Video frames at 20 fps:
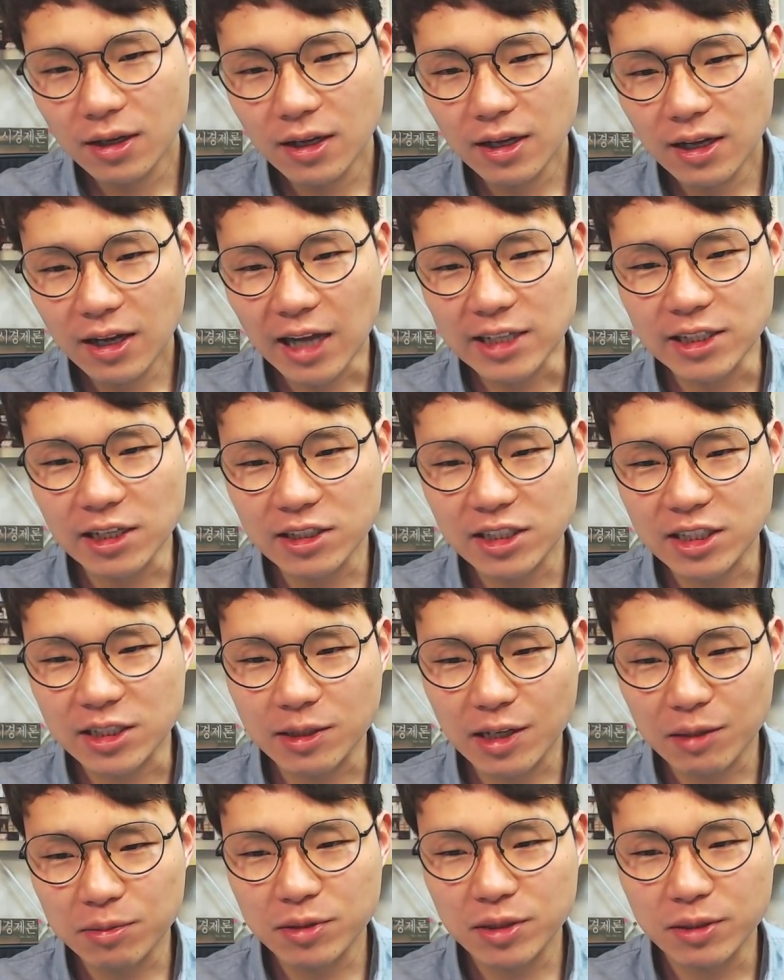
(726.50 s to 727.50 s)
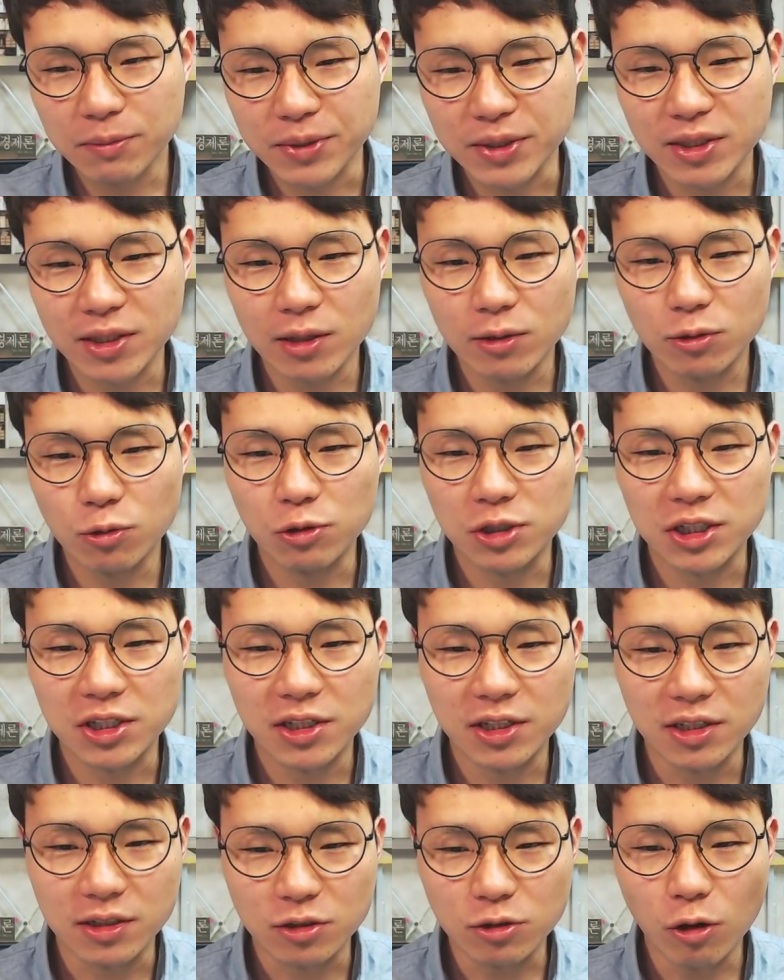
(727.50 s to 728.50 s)
가장 집값이 비싼
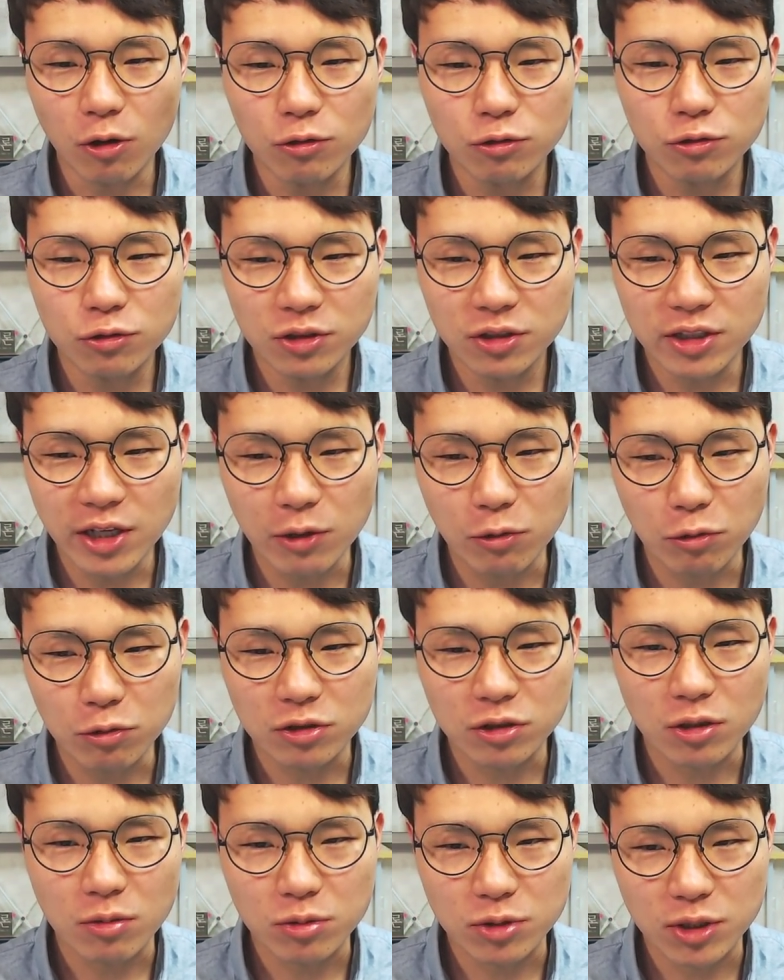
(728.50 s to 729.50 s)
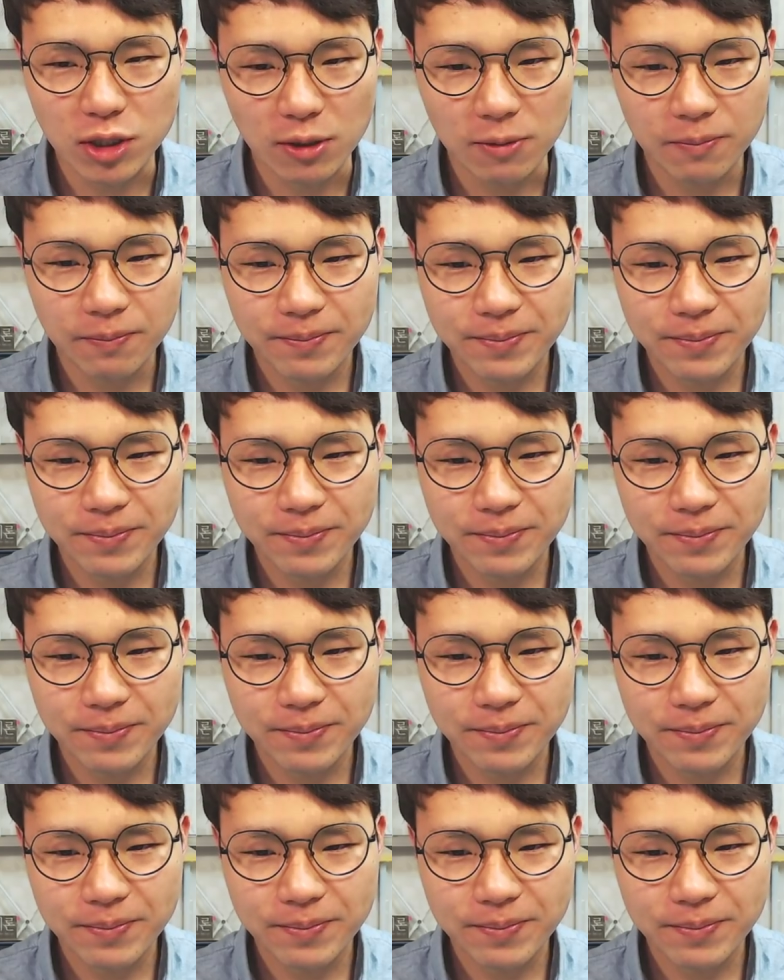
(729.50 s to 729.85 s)
도시인 서울을 예로 들어보자.